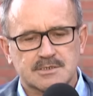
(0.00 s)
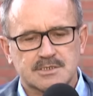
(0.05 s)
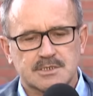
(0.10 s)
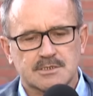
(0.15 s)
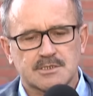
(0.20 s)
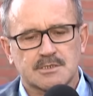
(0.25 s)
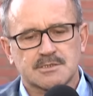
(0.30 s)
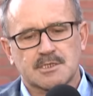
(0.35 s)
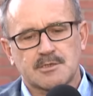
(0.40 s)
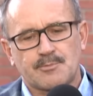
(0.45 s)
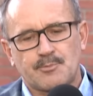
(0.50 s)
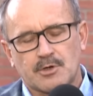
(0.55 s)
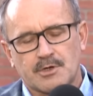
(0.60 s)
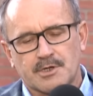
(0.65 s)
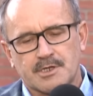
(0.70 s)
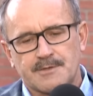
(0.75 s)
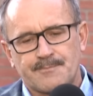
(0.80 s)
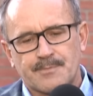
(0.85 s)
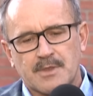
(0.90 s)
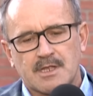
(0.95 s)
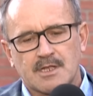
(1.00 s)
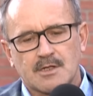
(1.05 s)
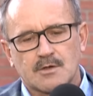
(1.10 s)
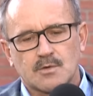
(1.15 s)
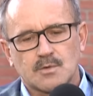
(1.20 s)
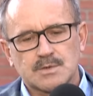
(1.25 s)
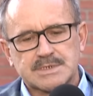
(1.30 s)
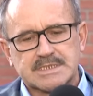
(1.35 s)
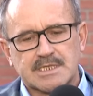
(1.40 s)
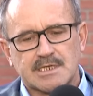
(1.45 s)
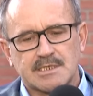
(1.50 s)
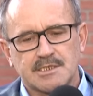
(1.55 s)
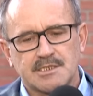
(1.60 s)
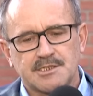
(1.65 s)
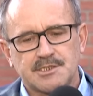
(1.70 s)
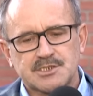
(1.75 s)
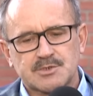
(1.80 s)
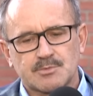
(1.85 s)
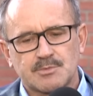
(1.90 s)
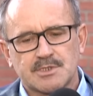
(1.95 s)
co do tej pory
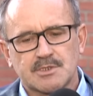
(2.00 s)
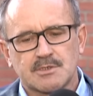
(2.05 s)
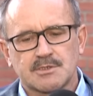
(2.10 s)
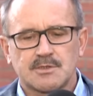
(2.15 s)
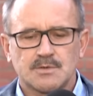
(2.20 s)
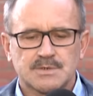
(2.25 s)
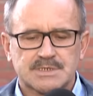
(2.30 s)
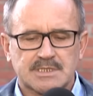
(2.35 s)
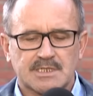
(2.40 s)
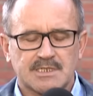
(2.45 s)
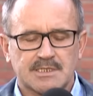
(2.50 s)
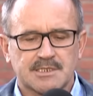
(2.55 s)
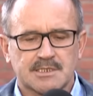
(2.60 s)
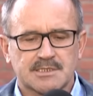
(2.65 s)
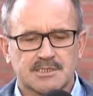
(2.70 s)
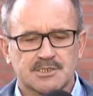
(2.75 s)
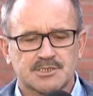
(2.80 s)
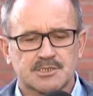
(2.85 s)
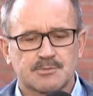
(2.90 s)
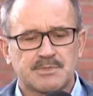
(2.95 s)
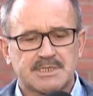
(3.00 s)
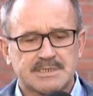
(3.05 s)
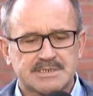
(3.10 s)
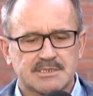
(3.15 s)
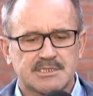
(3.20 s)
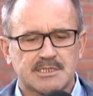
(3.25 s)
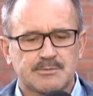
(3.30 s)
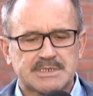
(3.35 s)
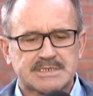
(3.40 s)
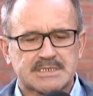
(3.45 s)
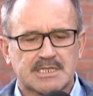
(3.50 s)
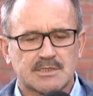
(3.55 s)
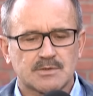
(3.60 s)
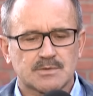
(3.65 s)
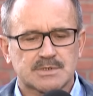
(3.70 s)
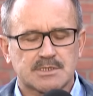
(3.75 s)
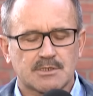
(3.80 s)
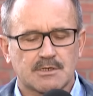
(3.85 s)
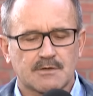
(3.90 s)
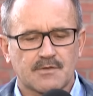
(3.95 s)
ustaliliśmy, no i ustalenia też m.in.
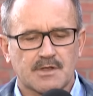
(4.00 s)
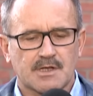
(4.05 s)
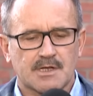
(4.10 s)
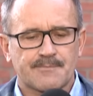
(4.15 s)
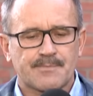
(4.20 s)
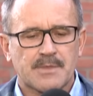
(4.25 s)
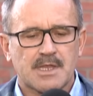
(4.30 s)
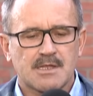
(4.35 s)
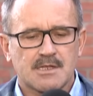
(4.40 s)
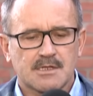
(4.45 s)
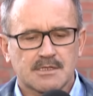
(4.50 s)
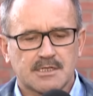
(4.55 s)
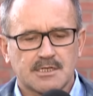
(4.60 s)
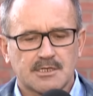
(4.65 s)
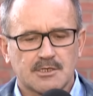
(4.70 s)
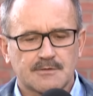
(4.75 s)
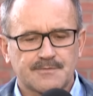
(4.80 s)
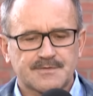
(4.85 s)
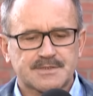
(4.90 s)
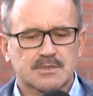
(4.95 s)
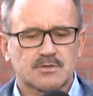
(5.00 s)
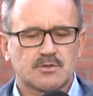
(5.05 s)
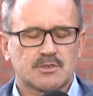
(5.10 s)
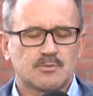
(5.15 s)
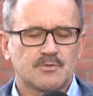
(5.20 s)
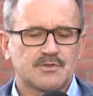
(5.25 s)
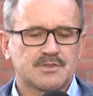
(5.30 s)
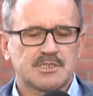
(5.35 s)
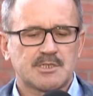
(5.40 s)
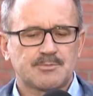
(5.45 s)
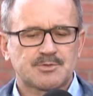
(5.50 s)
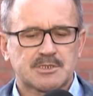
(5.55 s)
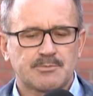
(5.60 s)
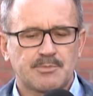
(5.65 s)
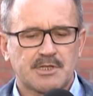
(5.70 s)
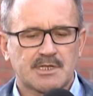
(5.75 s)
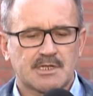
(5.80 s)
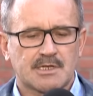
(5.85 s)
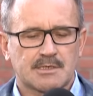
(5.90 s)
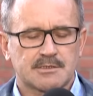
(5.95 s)
stanu zdrowia kierowcy, który mówi, że nie,
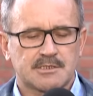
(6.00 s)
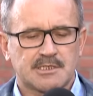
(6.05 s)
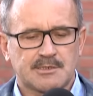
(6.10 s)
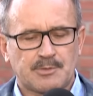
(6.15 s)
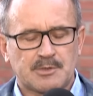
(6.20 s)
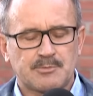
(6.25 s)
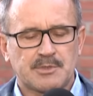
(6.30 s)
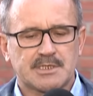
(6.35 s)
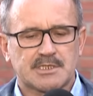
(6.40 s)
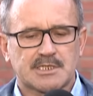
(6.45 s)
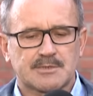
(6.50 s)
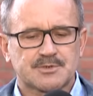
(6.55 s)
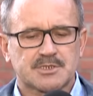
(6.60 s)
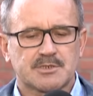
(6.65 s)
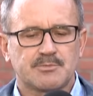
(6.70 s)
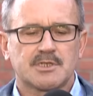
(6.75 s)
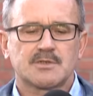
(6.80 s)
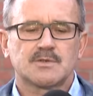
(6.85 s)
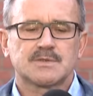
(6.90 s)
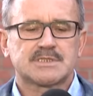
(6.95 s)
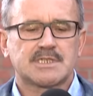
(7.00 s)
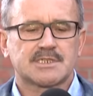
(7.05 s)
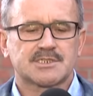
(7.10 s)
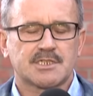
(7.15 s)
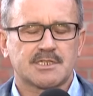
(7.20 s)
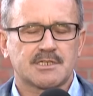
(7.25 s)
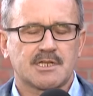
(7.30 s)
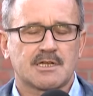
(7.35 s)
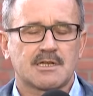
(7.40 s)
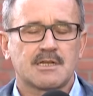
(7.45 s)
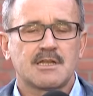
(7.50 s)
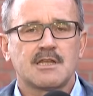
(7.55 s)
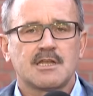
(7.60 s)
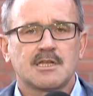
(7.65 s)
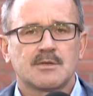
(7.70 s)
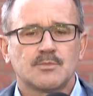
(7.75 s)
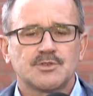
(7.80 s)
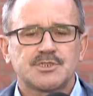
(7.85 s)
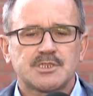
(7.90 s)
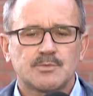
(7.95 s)
przebiega, nie pamięta przebiegu zdarzenia.
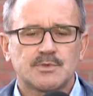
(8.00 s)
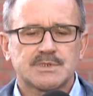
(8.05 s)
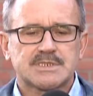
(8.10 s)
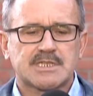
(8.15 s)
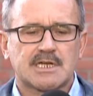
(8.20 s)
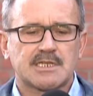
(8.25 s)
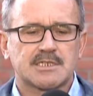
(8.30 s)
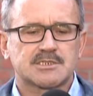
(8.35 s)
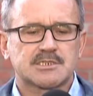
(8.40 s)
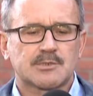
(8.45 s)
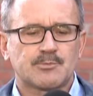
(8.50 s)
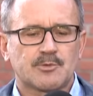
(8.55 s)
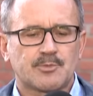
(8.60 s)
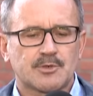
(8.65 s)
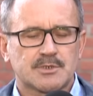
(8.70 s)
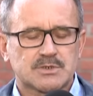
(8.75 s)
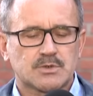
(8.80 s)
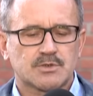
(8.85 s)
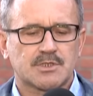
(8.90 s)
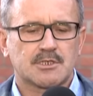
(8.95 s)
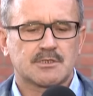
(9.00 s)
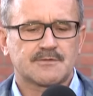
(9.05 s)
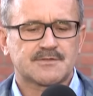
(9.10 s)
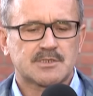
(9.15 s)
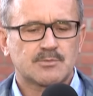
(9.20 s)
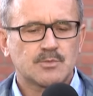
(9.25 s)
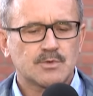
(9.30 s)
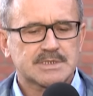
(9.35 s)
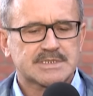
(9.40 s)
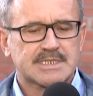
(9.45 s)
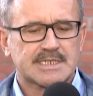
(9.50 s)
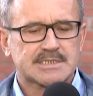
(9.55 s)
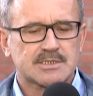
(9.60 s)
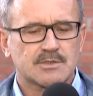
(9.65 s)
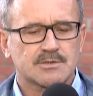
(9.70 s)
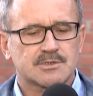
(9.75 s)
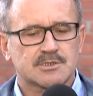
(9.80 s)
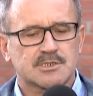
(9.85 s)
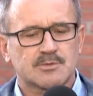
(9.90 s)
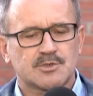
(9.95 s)
Musimy ustalić, czy po prostu kierowca mógł
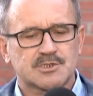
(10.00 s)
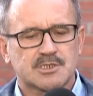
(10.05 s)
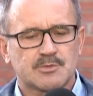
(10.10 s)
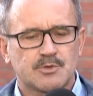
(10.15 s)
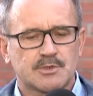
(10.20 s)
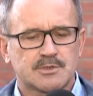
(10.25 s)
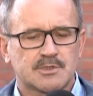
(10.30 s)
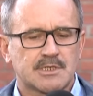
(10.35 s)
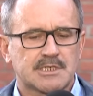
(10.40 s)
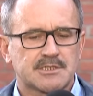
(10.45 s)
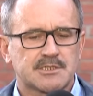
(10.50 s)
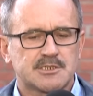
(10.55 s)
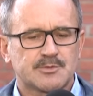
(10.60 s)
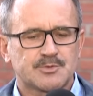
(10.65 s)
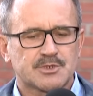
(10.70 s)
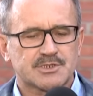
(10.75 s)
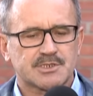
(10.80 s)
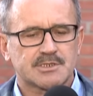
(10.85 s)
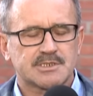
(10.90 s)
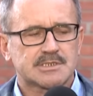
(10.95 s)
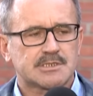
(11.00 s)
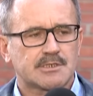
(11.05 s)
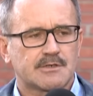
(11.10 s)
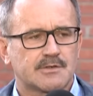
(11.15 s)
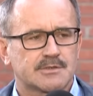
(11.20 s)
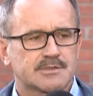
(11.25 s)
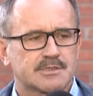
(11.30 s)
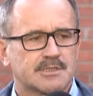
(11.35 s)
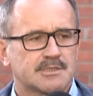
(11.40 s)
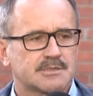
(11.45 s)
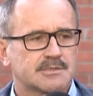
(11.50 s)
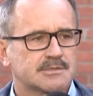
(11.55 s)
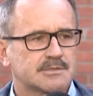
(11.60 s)
zasnąć, czy może były to jakieś przyczyny zdrowotne.